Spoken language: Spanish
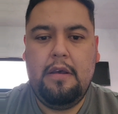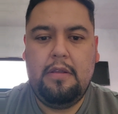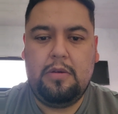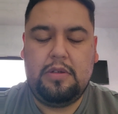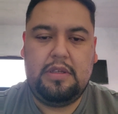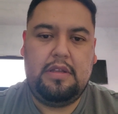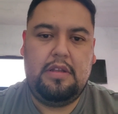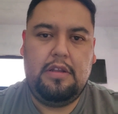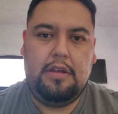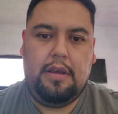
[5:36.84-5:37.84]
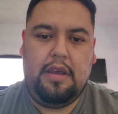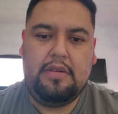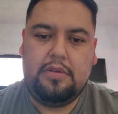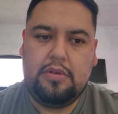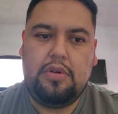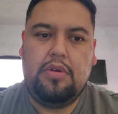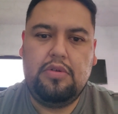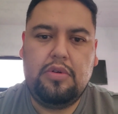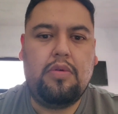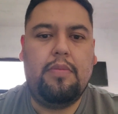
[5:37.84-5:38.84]
Entonces, estos son los
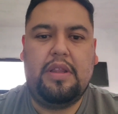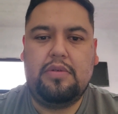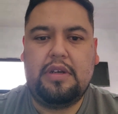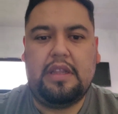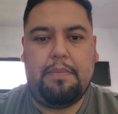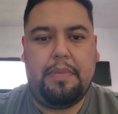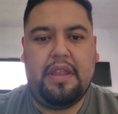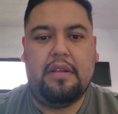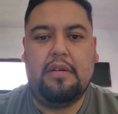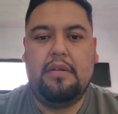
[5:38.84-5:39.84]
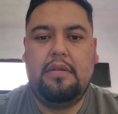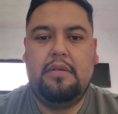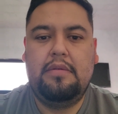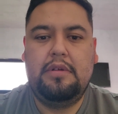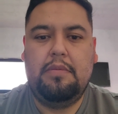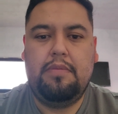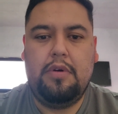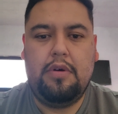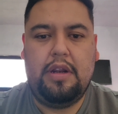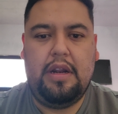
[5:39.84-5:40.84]
documentos que te piden. ¿sí? Por
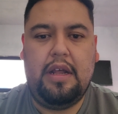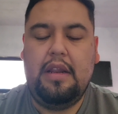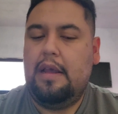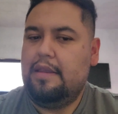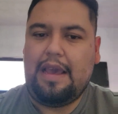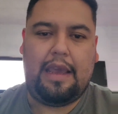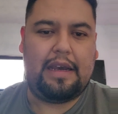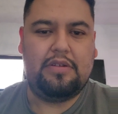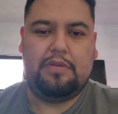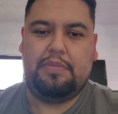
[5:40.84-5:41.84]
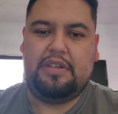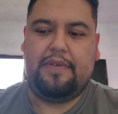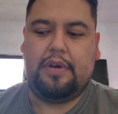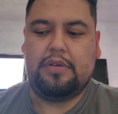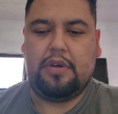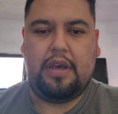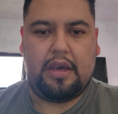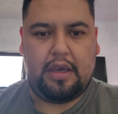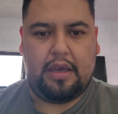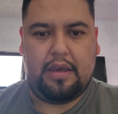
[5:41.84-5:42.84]
lo general, ya hay casos específicos, oye,
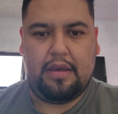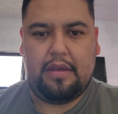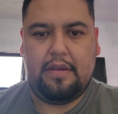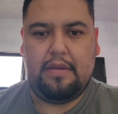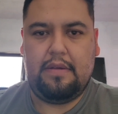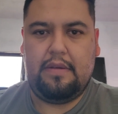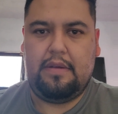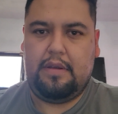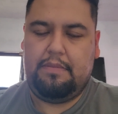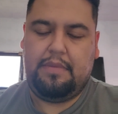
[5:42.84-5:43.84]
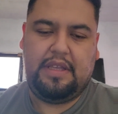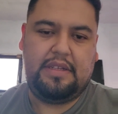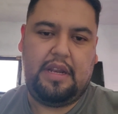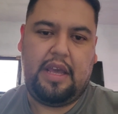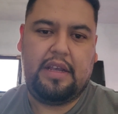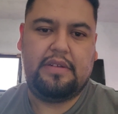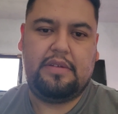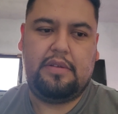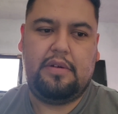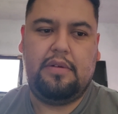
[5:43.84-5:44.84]
que mi
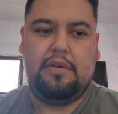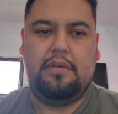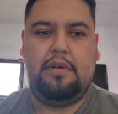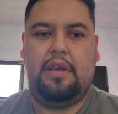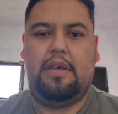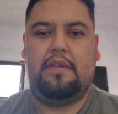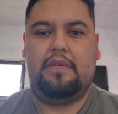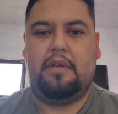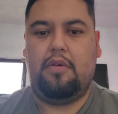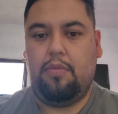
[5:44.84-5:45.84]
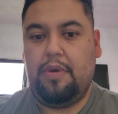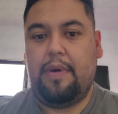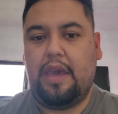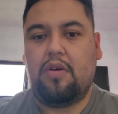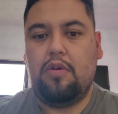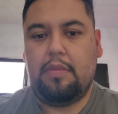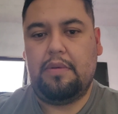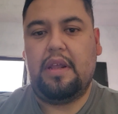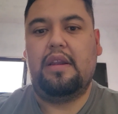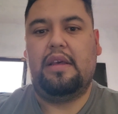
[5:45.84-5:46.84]
siniestro este, o mi vehículo más
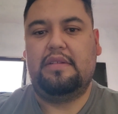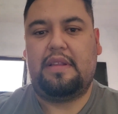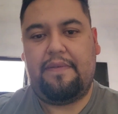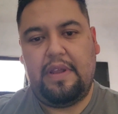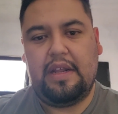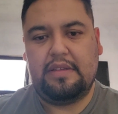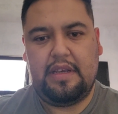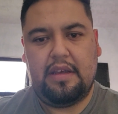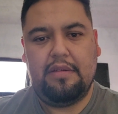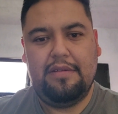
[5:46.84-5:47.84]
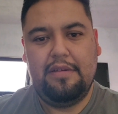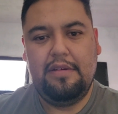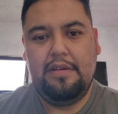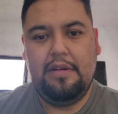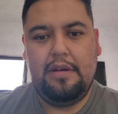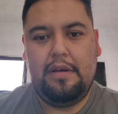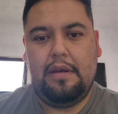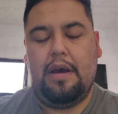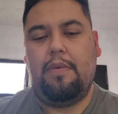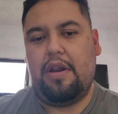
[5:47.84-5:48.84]
bien está financiado.
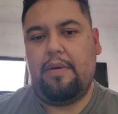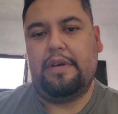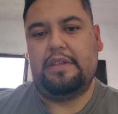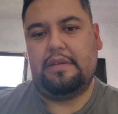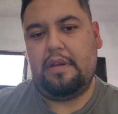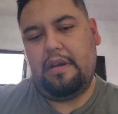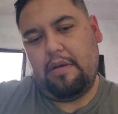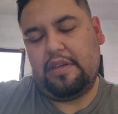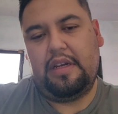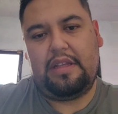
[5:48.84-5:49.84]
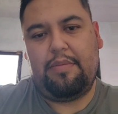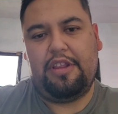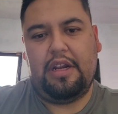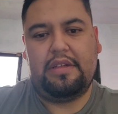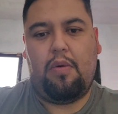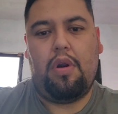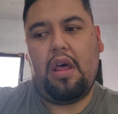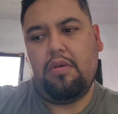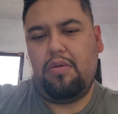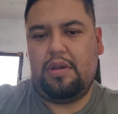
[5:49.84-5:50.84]
Ah, bueno, a veces lo hace el trámite el
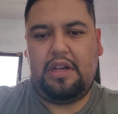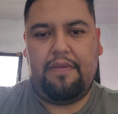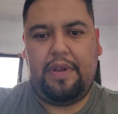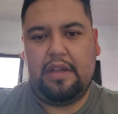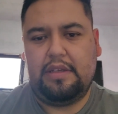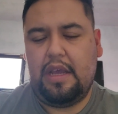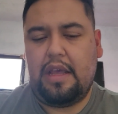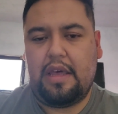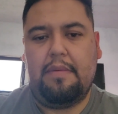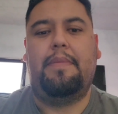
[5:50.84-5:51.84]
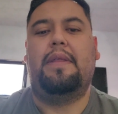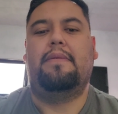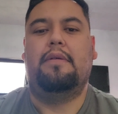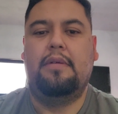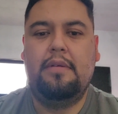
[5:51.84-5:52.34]
asegurado, lo hace la financiera, ya depende.